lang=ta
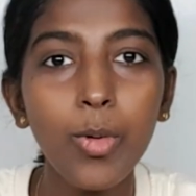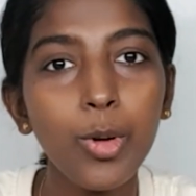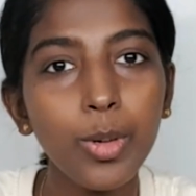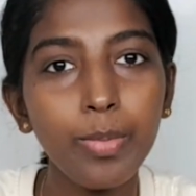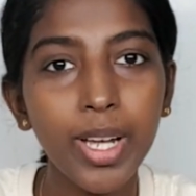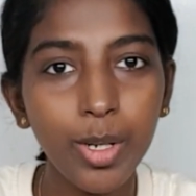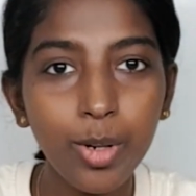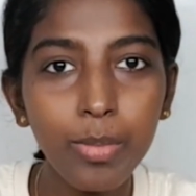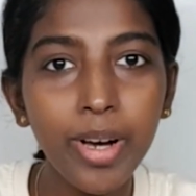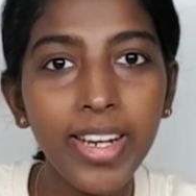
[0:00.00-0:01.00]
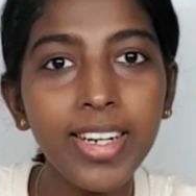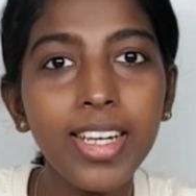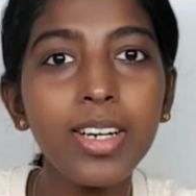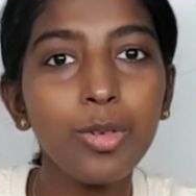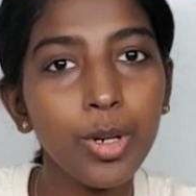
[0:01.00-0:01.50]
ஒரு மென்னோட மைண்ட்ல
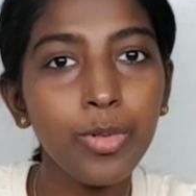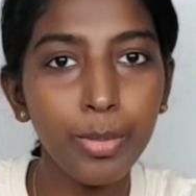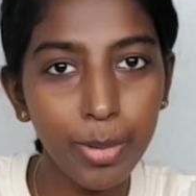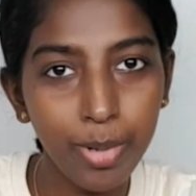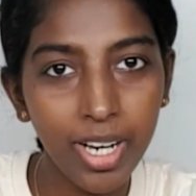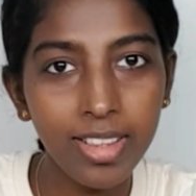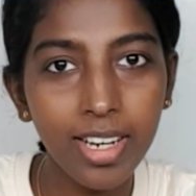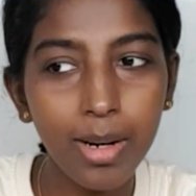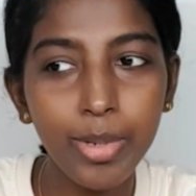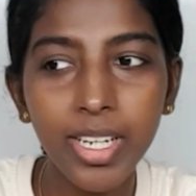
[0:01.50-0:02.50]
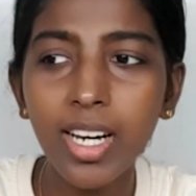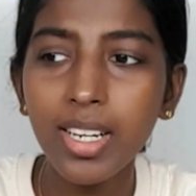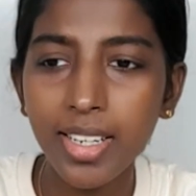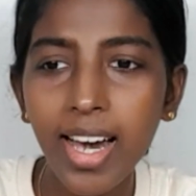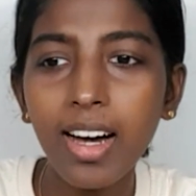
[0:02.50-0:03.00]
ஒரு விமன் பார்த்தா அப்படின்னா
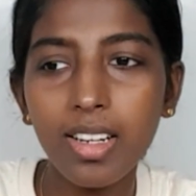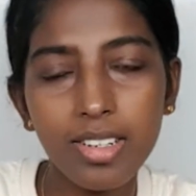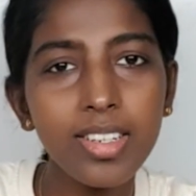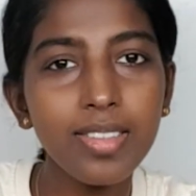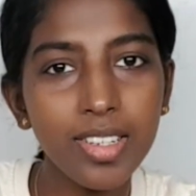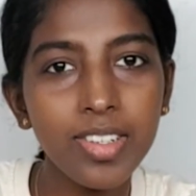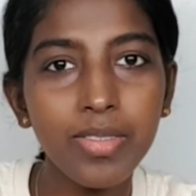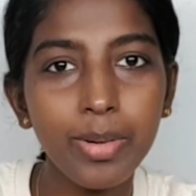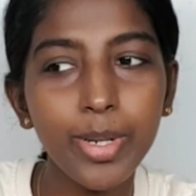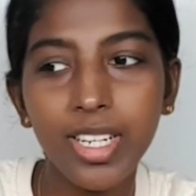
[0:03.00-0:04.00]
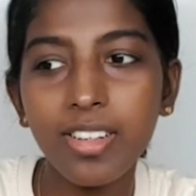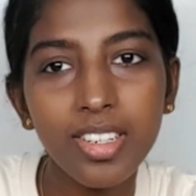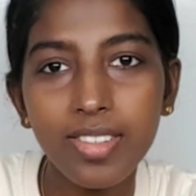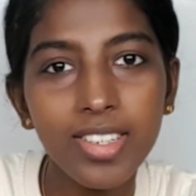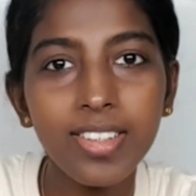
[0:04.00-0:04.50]
யா ஷீஸ் ஜஸ்ட் அ விமன்
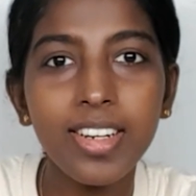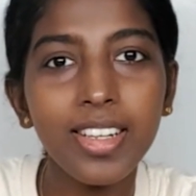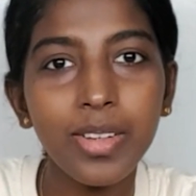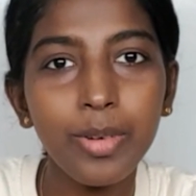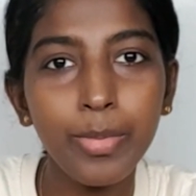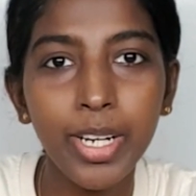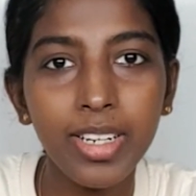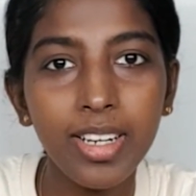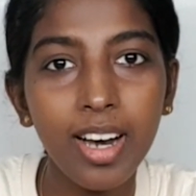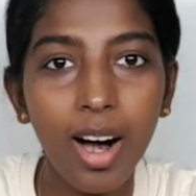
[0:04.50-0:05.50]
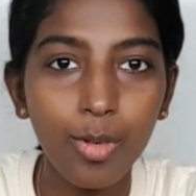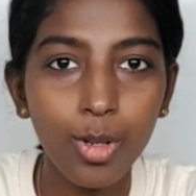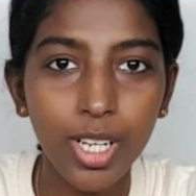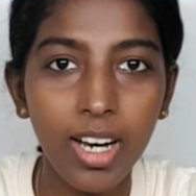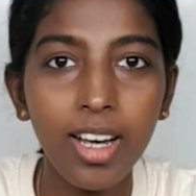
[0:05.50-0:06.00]
ஷீஸ் ஜஸ்ட் அன் அதர் விமன்
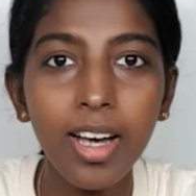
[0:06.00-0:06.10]
அவ்வளோதான்